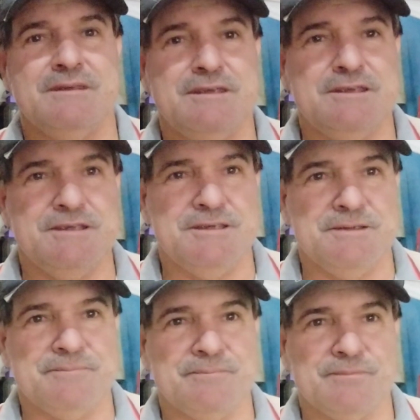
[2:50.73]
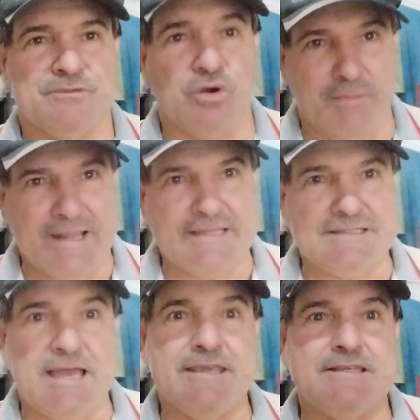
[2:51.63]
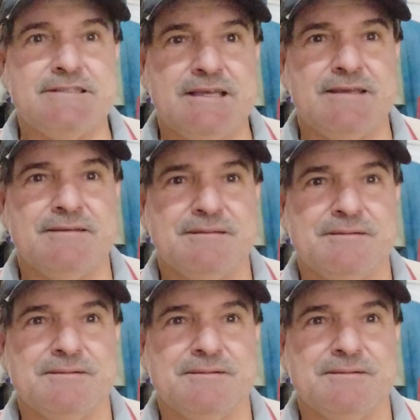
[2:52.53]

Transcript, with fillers: E tomara que saísse, né?